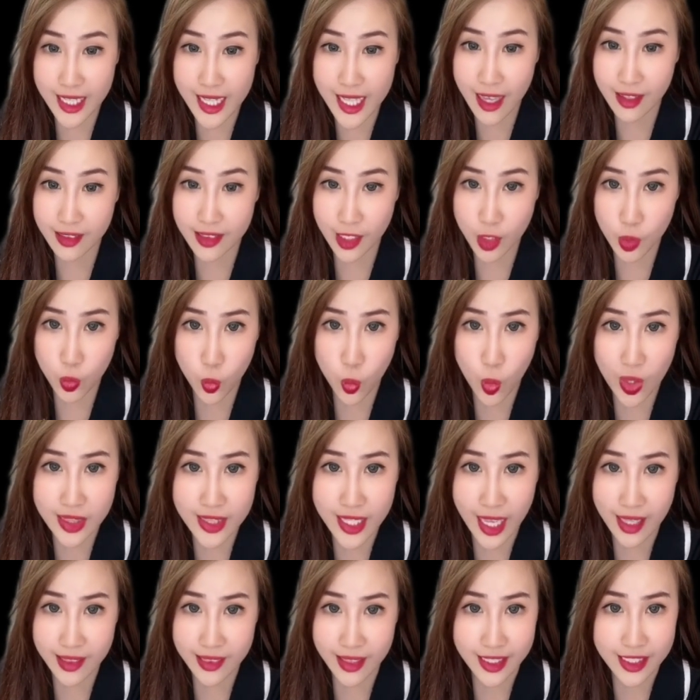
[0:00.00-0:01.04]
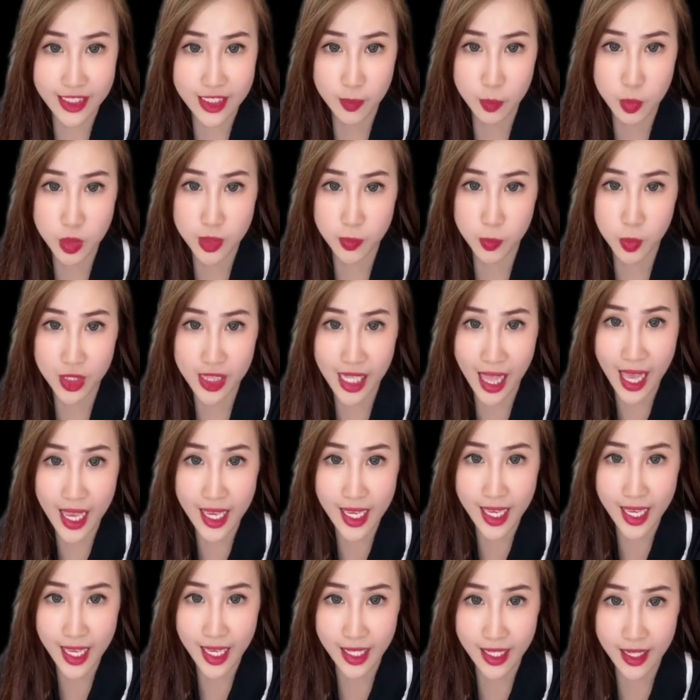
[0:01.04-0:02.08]
yang terkuat di antara semut-semut
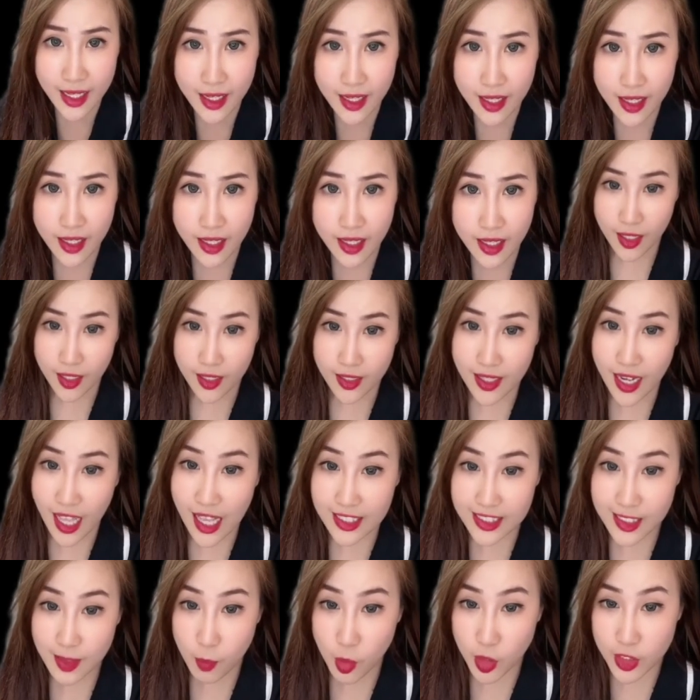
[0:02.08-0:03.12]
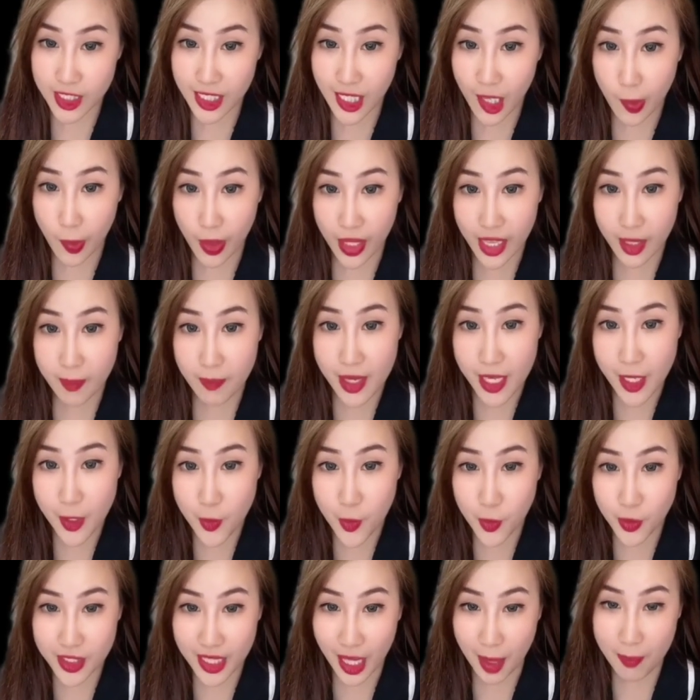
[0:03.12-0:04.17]
lain. Nah si bocil awalnya bingung, tapi